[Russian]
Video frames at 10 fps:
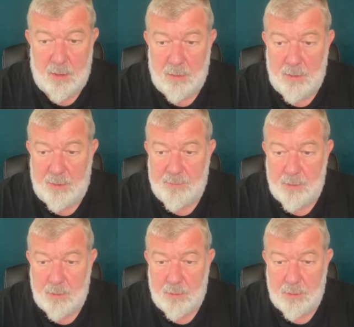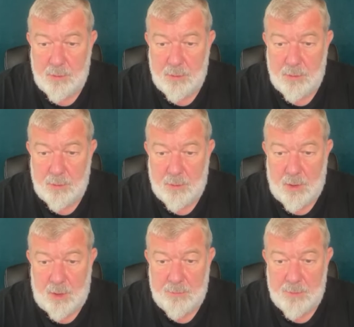У нас все это очень
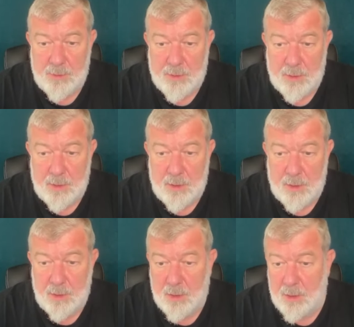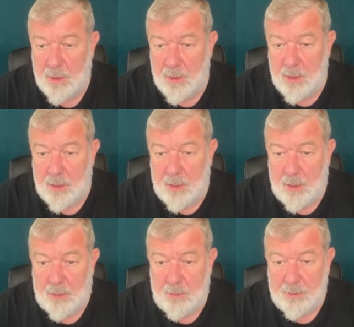четко описано.
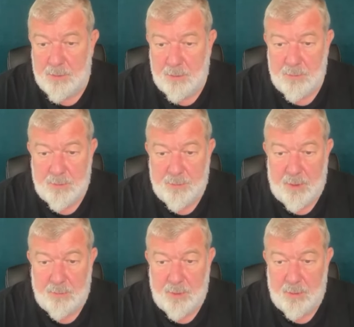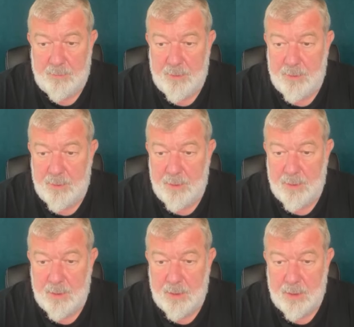Это вообще без проблем.
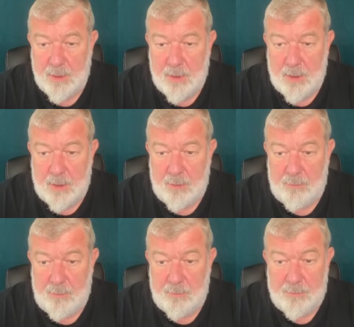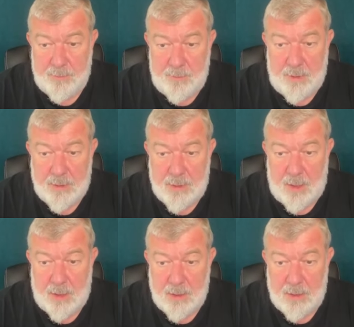Понимаете,
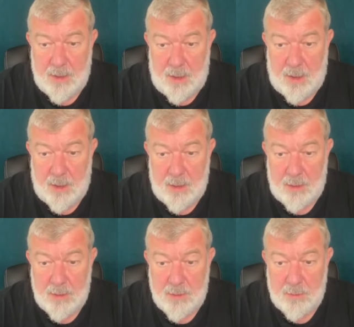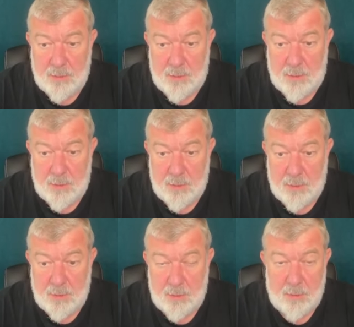когда идет э,
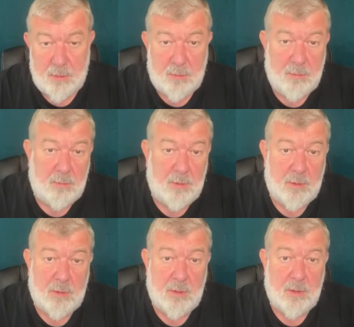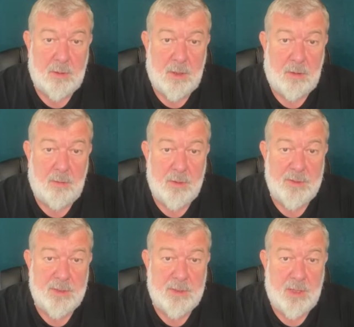вот такое
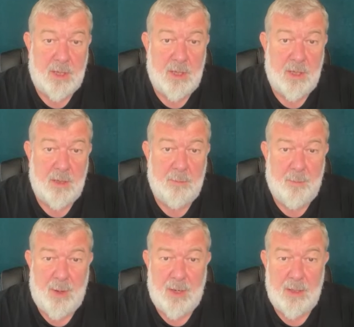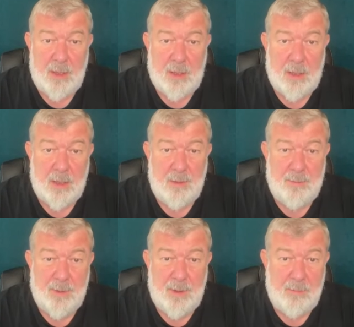состояние паники,
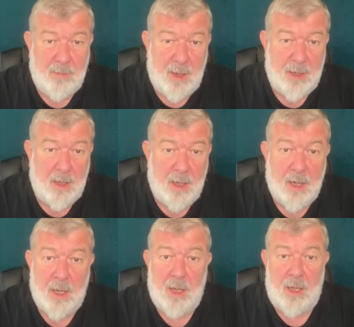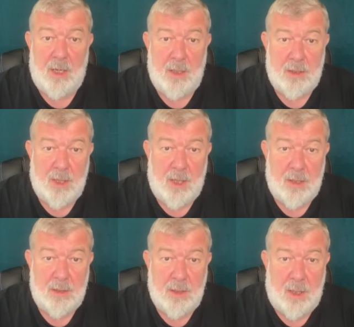непонимания и
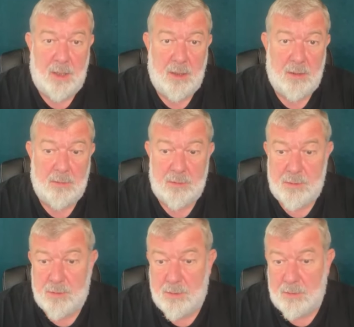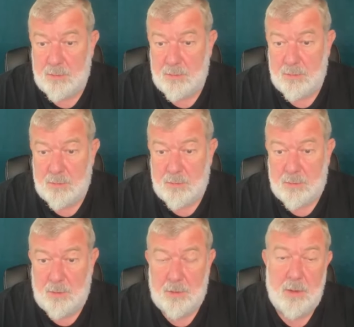так далее, то есть э,
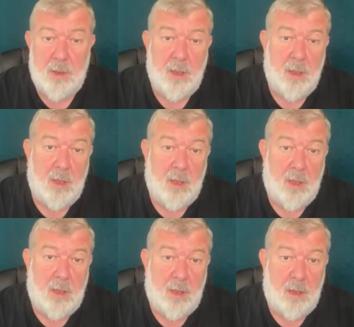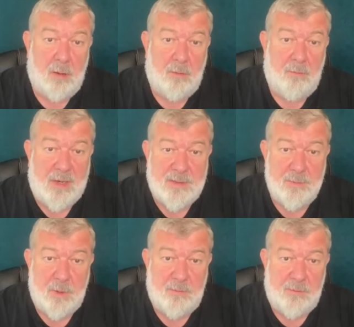тот э,
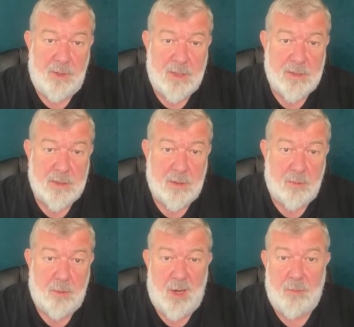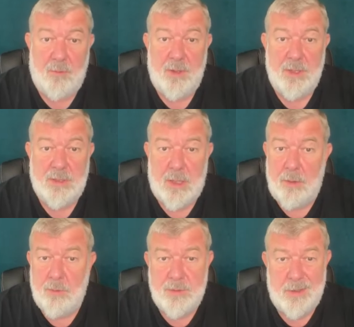возьмет власть, у кого есть
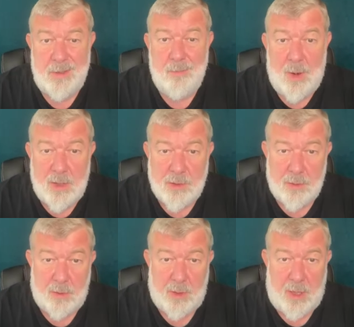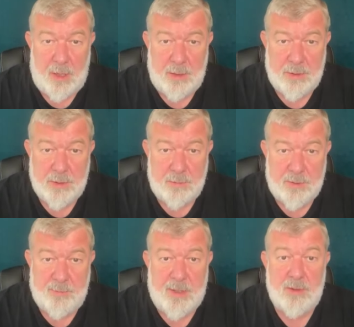люди, небольшое количество,
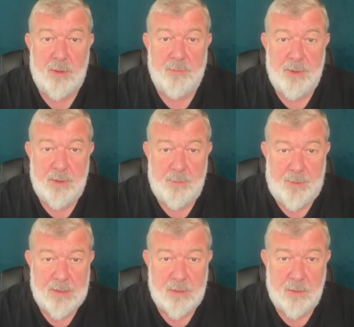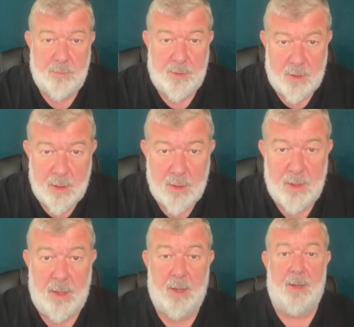способные на поступок,
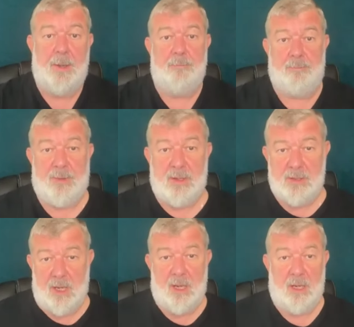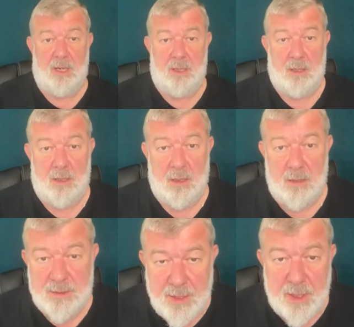да,
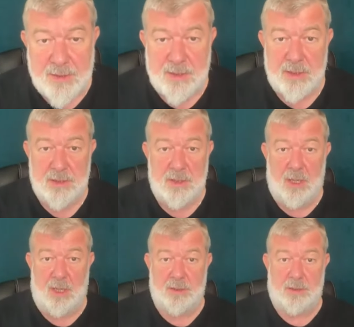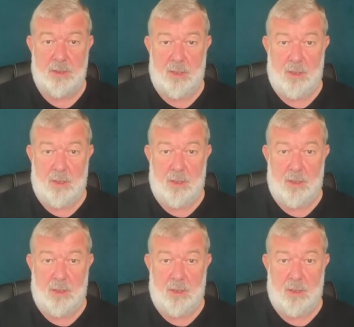со, э, дерзость есть.